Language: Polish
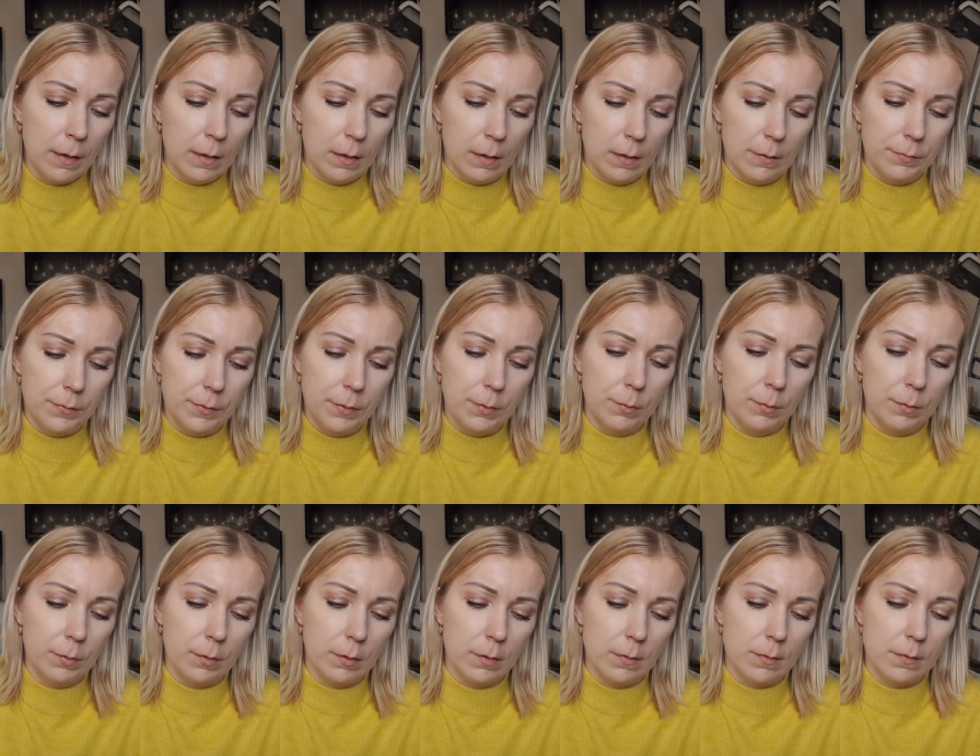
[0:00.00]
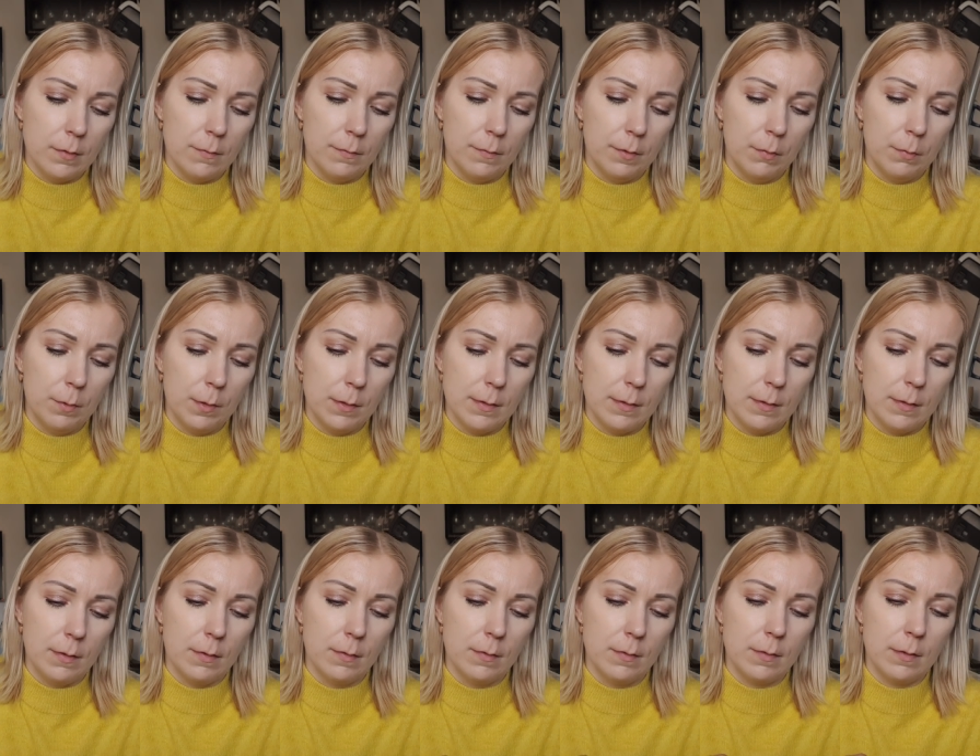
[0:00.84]
liftingująco,
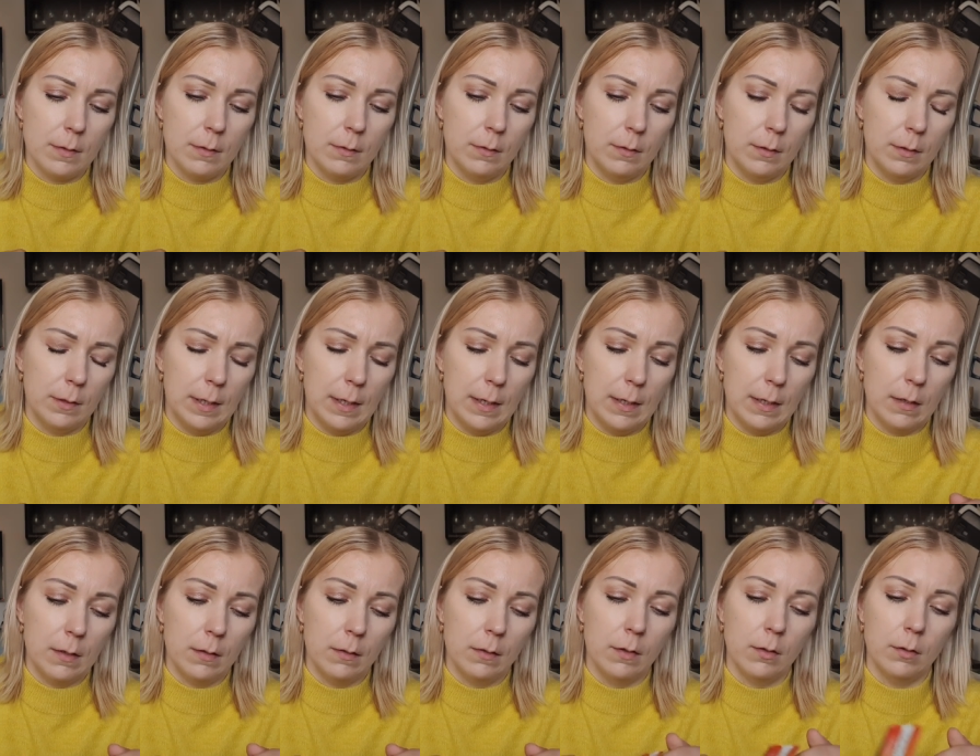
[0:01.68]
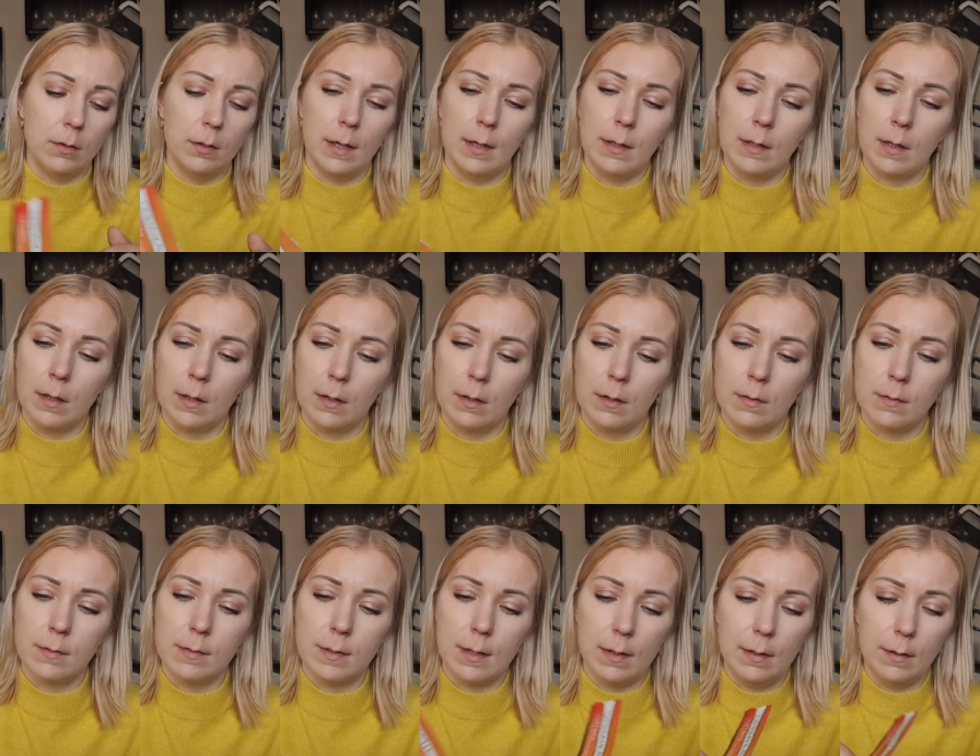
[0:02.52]
wygładzająco, dotlenia,
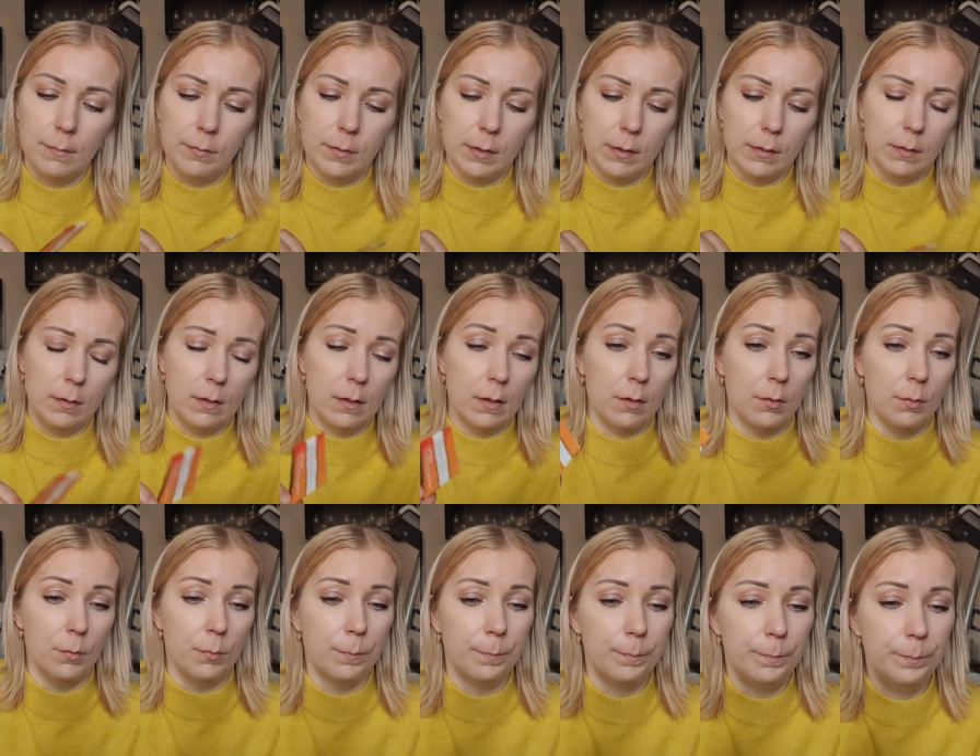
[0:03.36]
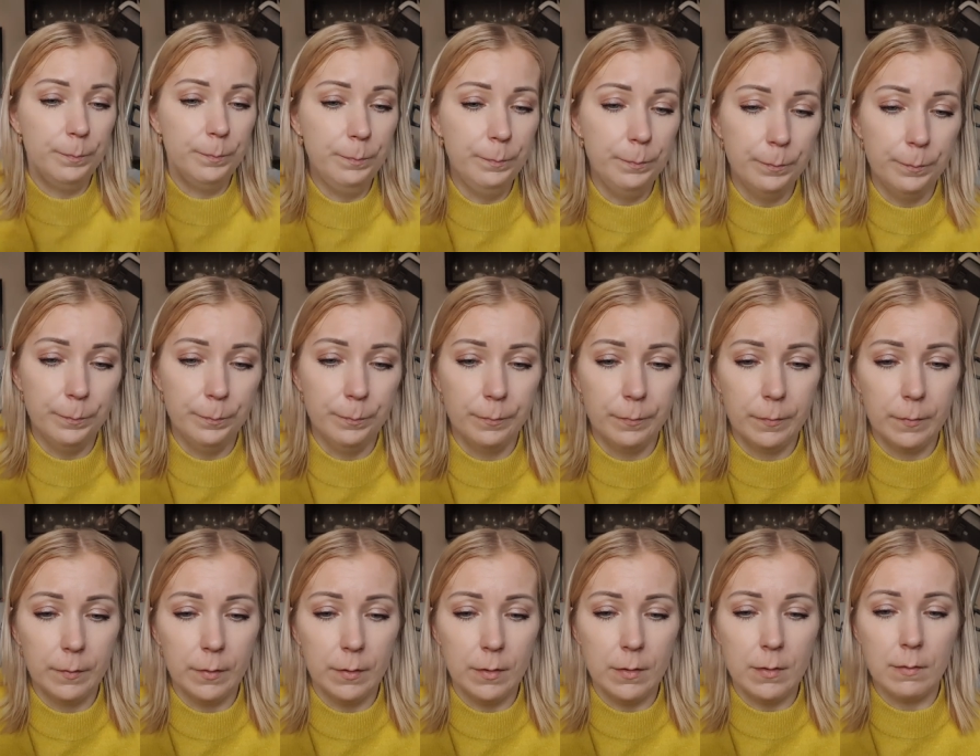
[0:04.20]
dotleniająca, lift and go.
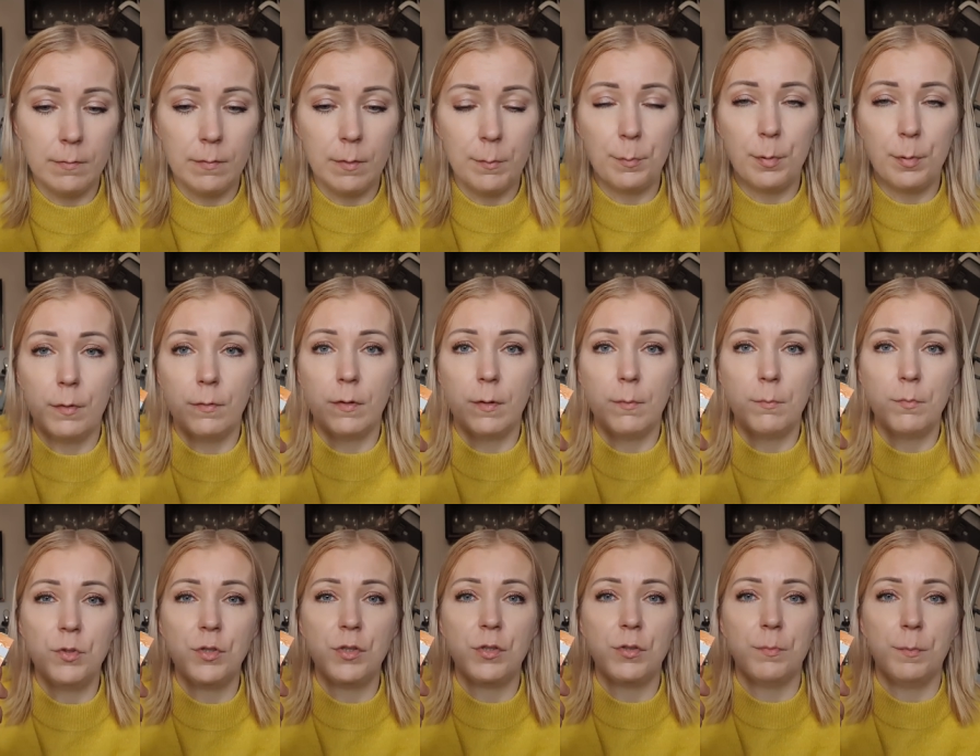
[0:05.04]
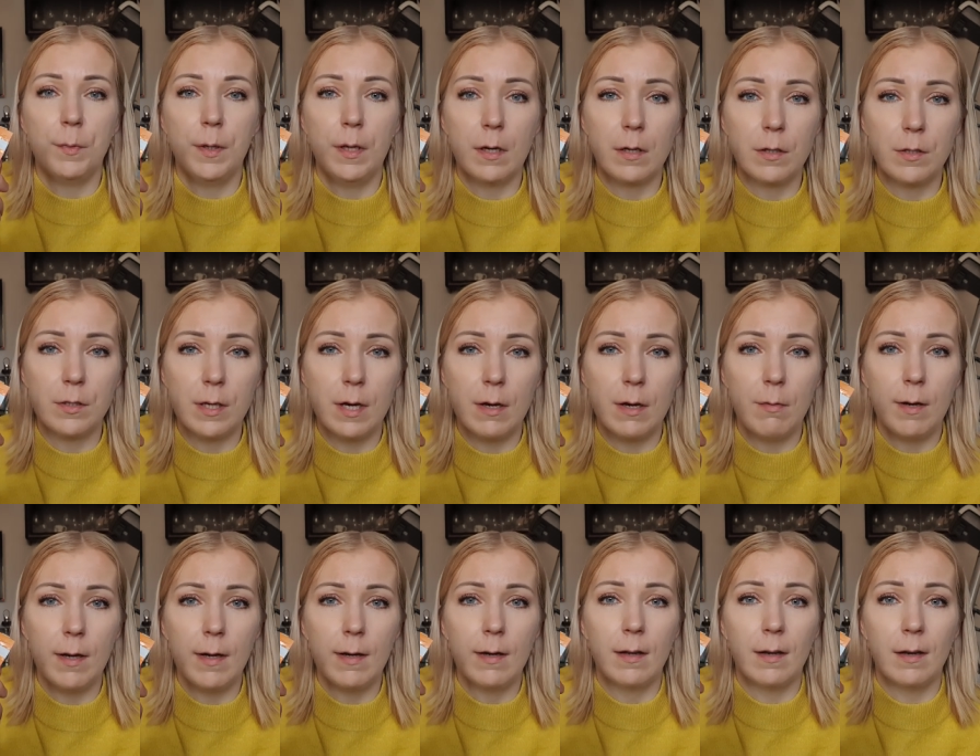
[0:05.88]
No i co Wam powiem,
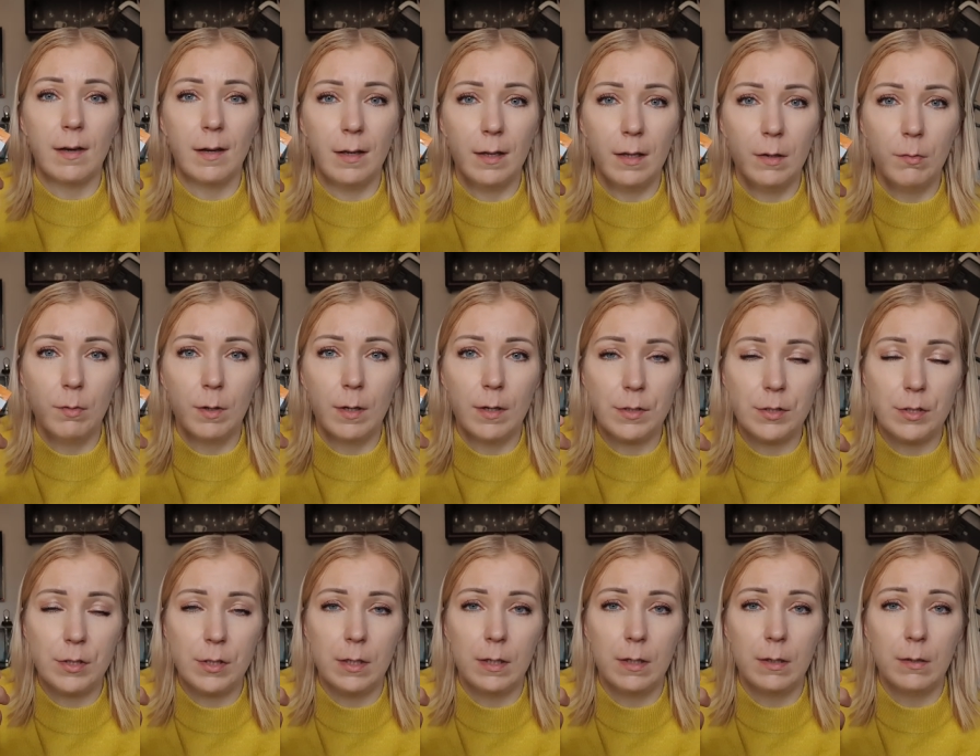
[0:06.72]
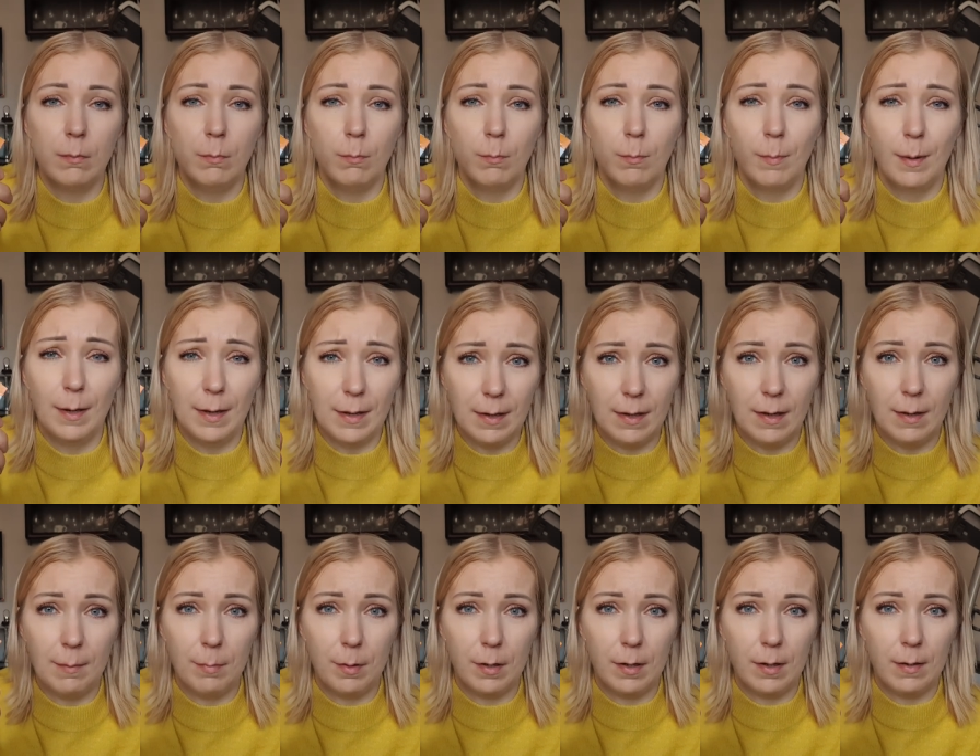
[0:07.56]
śmierdziała, kleiła się,
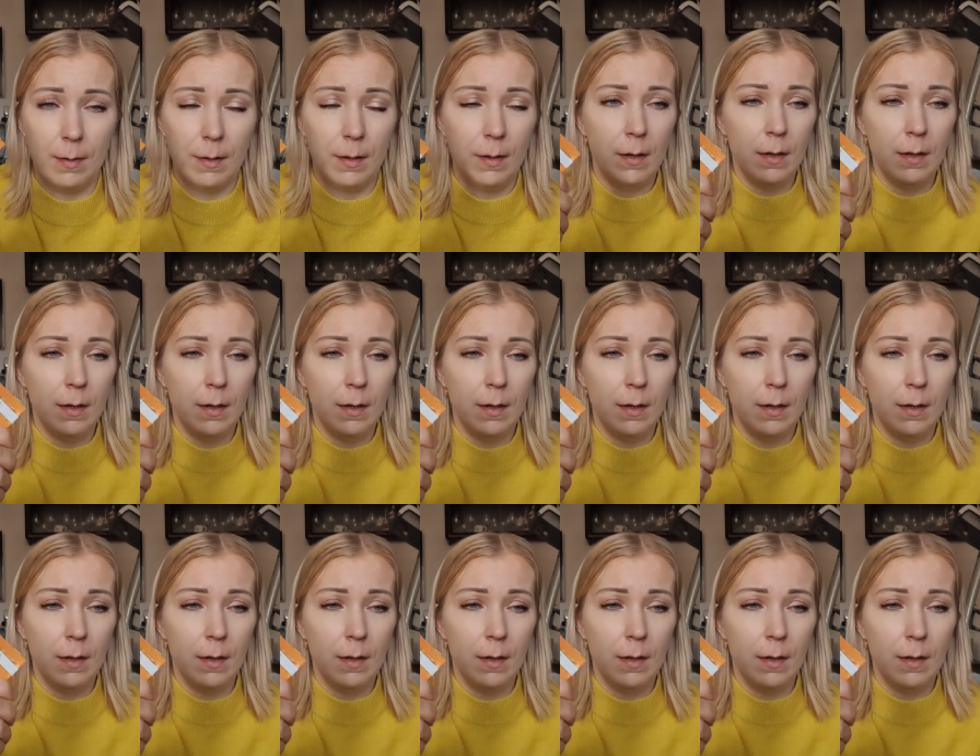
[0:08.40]
makabra.